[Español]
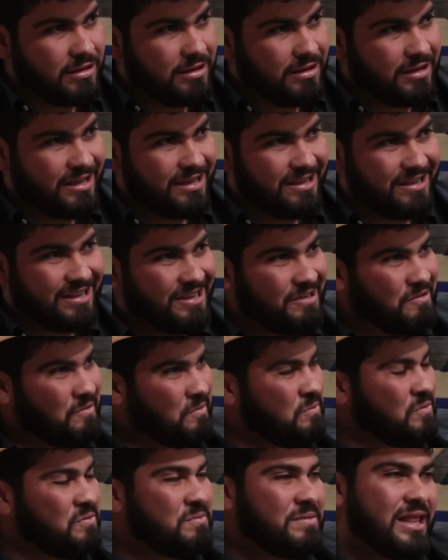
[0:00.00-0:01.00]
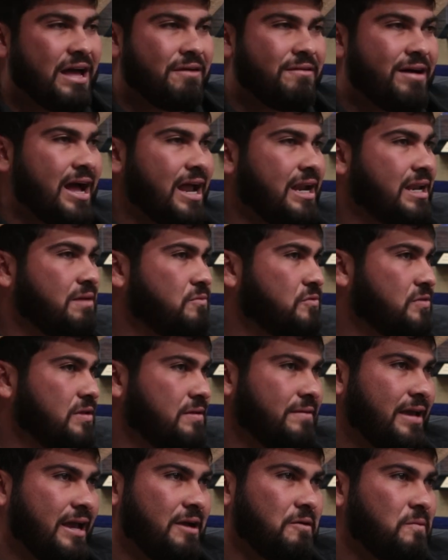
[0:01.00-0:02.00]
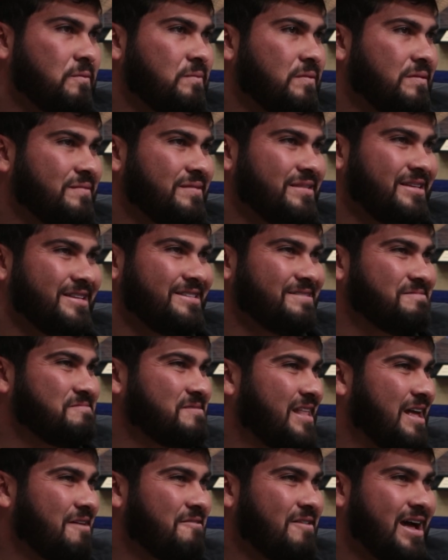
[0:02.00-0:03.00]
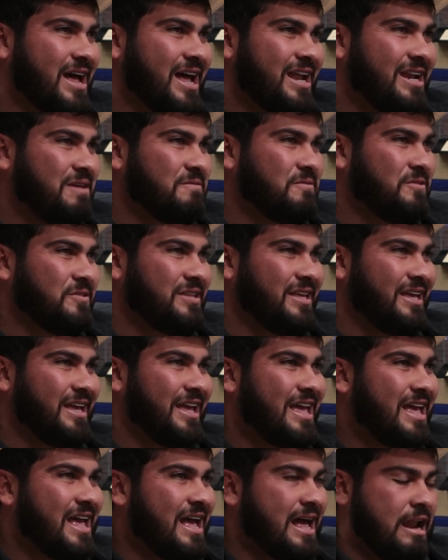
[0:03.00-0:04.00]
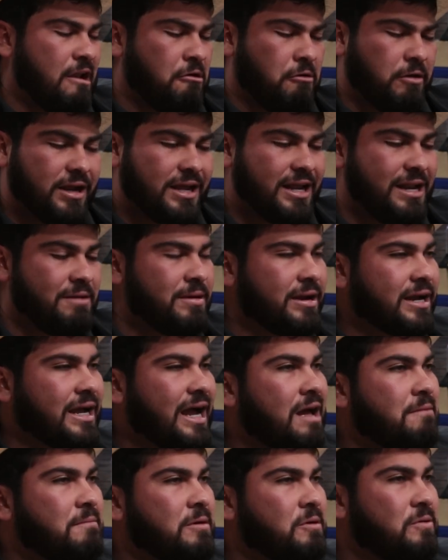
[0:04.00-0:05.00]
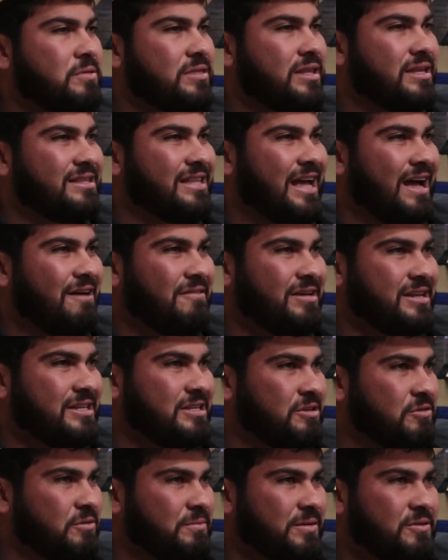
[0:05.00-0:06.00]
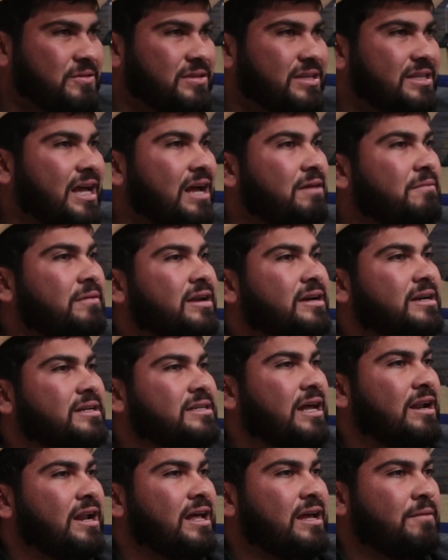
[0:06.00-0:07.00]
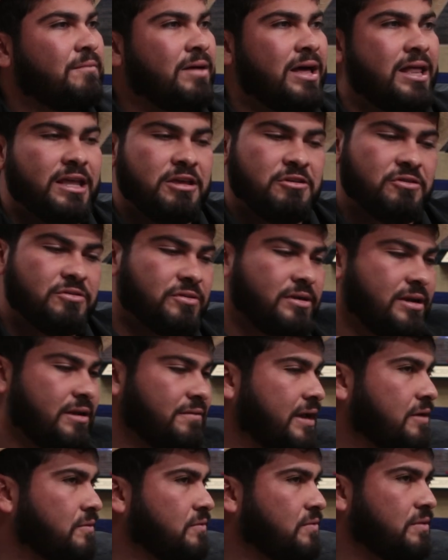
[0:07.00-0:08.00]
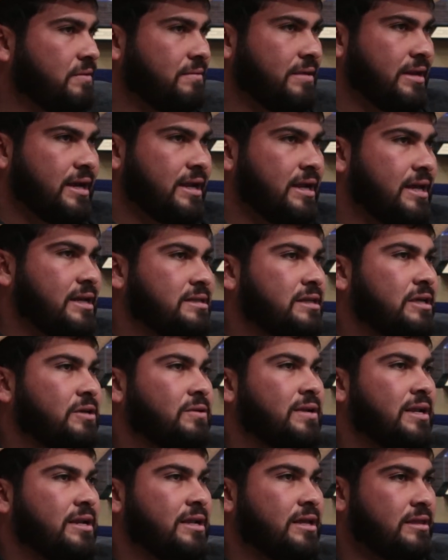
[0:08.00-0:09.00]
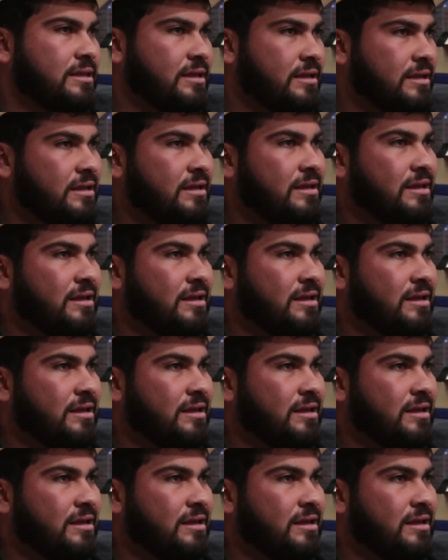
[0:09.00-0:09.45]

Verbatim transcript: y, no, pues me daba ánimos el viejo, pues me, daba ánimos y a la hora que le marcaba me contestaba y si no me contestaba me regresaba la llamada y yo con el viejo estoy bien agradecido, la neta